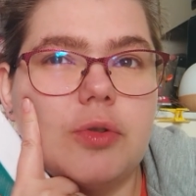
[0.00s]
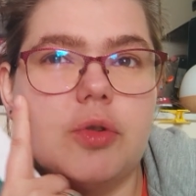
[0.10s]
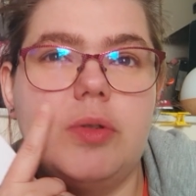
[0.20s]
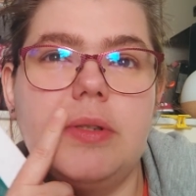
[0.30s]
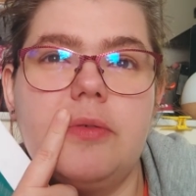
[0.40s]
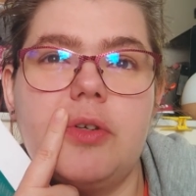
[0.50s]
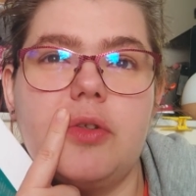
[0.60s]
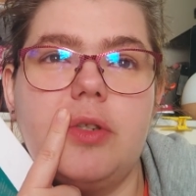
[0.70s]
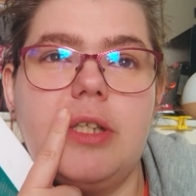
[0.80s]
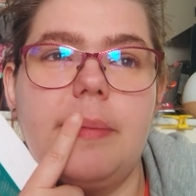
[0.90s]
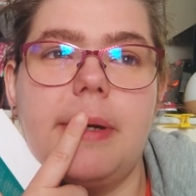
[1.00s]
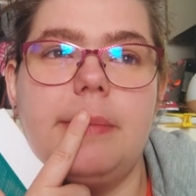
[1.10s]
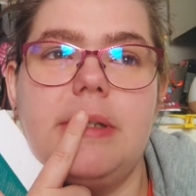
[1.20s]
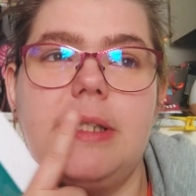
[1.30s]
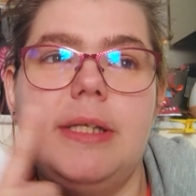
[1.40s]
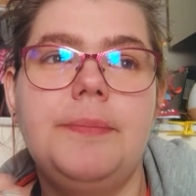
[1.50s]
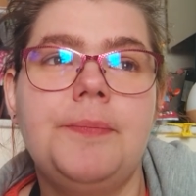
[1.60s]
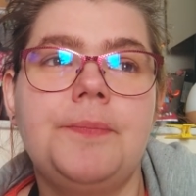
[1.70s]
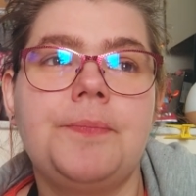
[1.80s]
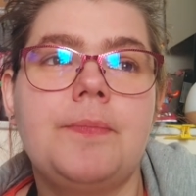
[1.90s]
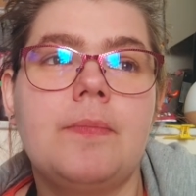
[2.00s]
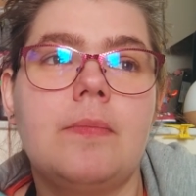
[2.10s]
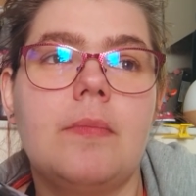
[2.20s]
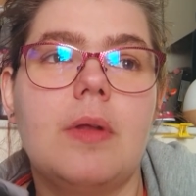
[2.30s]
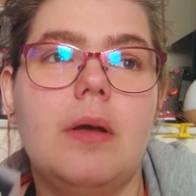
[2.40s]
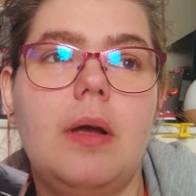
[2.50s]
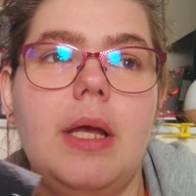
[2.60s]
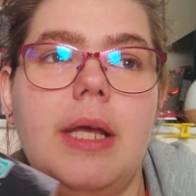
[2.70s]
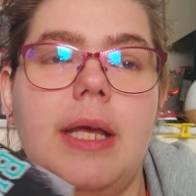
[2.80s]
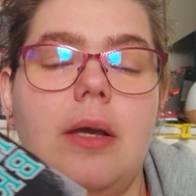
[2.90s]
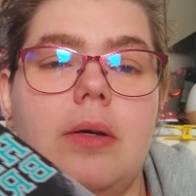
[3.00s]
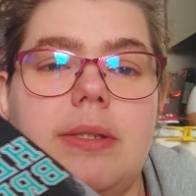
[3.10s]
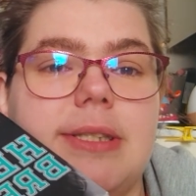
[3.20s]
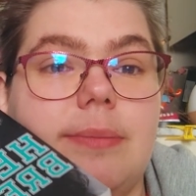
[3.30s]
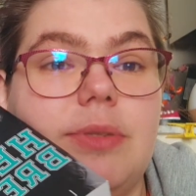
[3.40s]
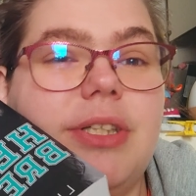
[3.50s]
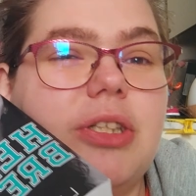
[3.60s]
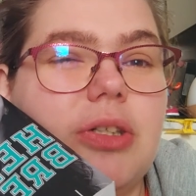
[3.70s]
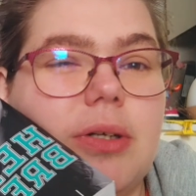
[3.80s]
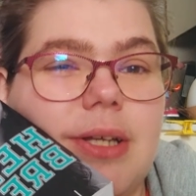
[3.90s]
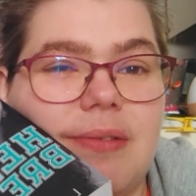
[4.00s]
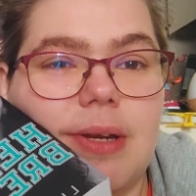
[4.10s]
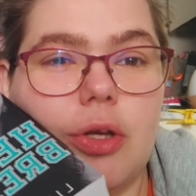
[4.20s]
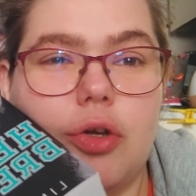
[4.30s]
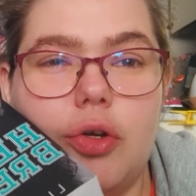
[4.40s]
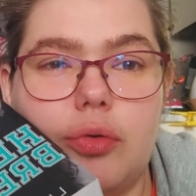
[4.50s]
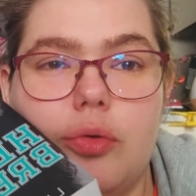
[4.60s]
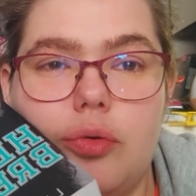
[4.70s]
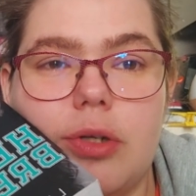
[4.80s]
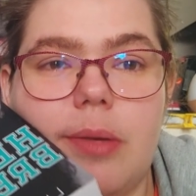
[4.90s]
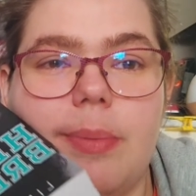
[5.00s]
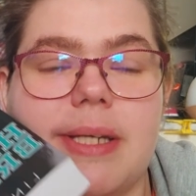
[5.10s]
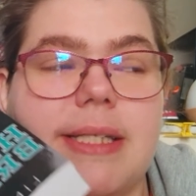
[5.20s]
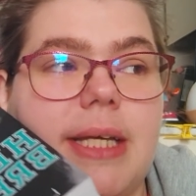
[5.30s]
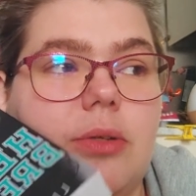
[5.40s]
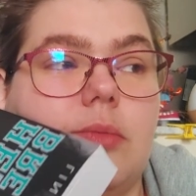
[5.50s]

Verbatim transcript: je, vendredi après-midi et euh, samedi, euh, il n'y avait que de l'eau qui passait.